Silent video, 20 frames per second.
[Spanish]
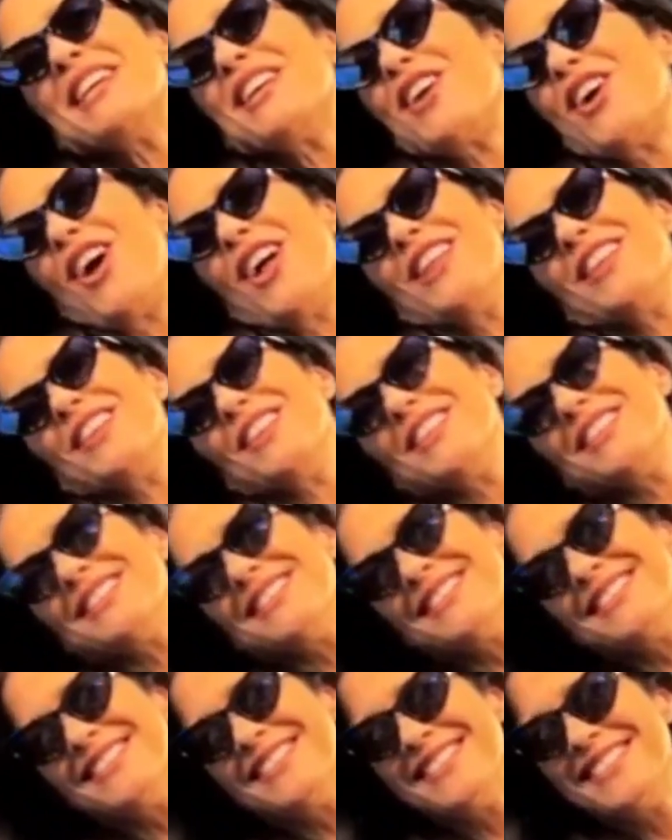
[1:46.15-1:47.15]

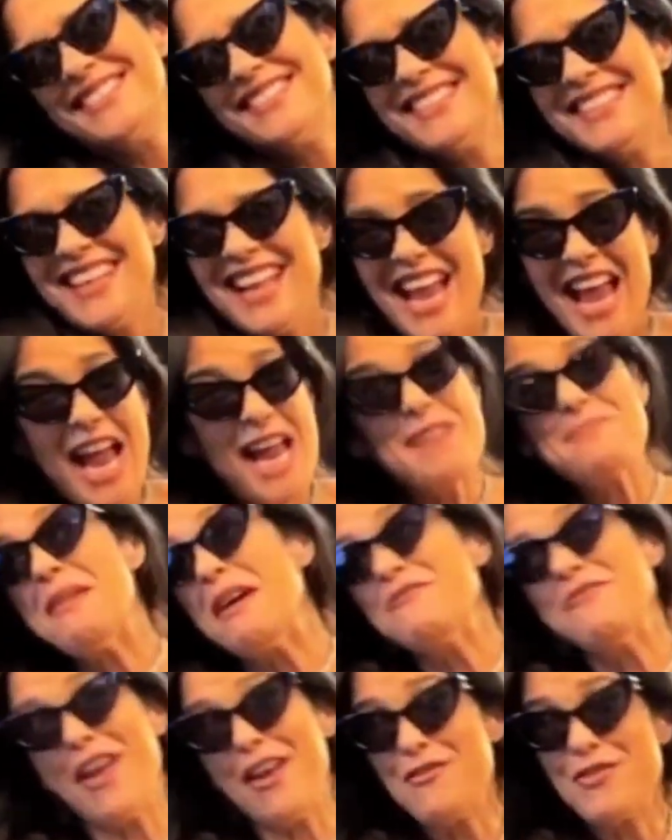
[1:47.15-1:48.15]
Adame. ¡Hasta
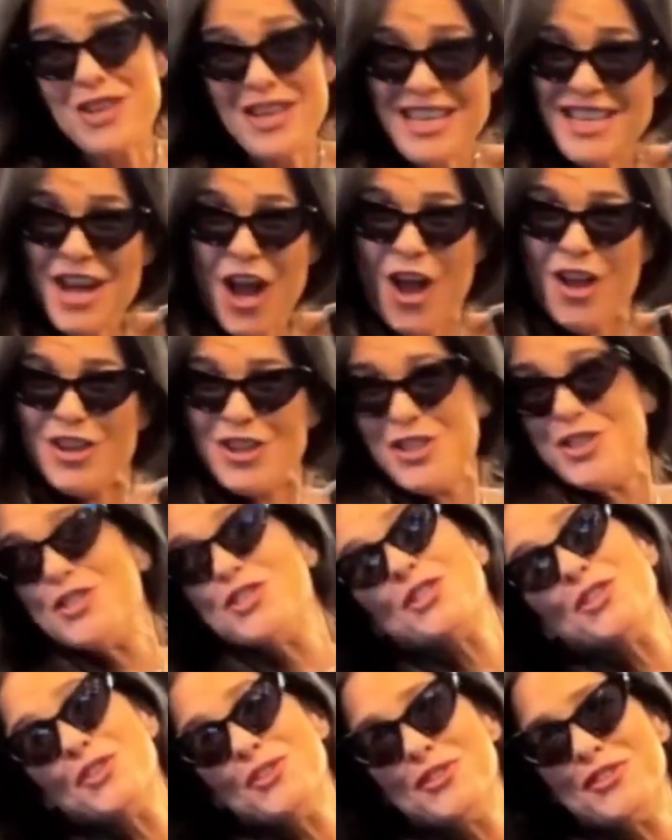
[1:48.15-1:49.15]
la
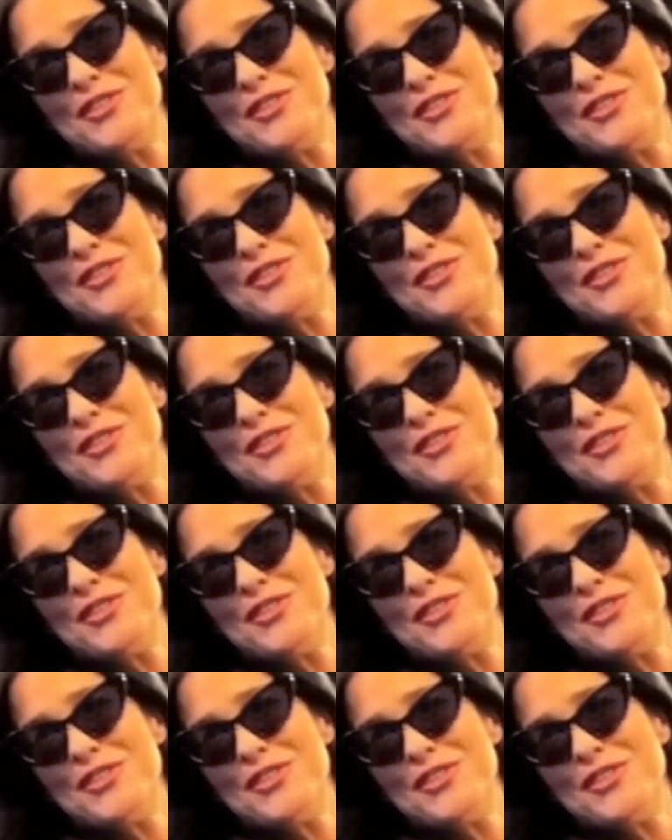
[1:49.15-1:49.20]
próxima!